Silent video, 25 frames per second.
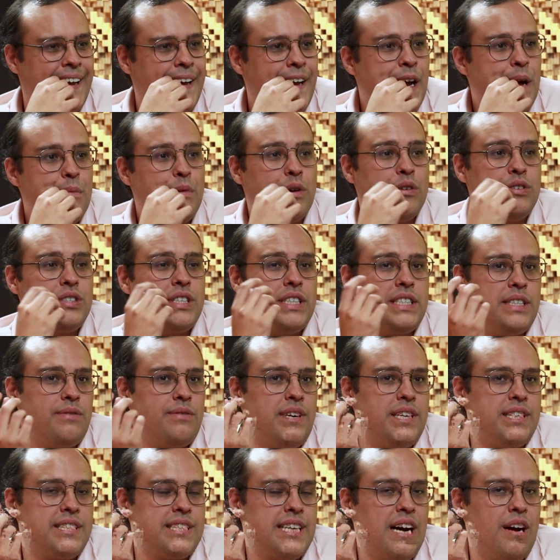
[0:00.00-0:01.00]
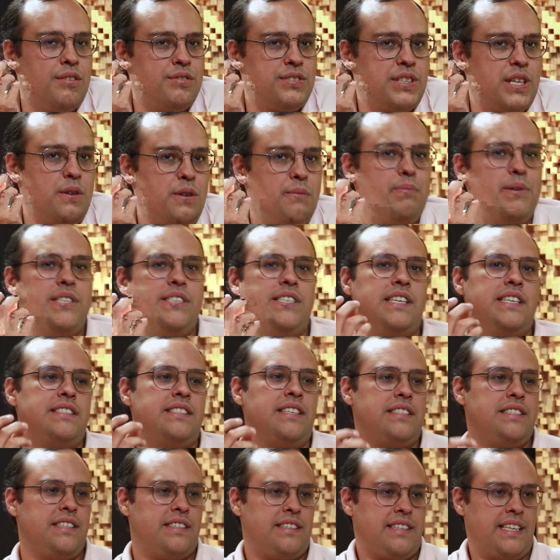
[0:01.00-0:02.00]
Porque o jardim vertical você não precisa
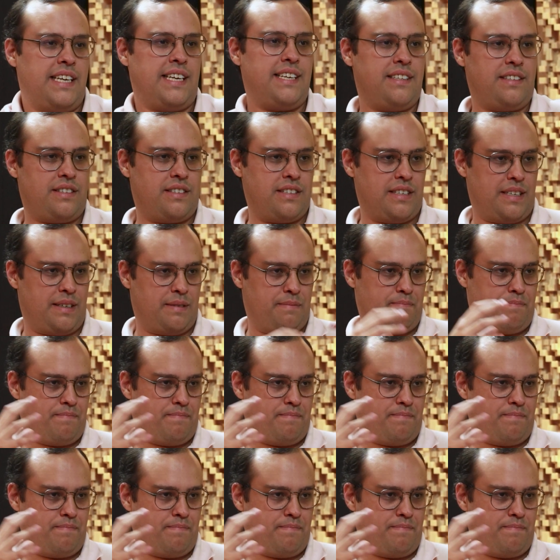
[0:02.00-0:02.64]
de tanta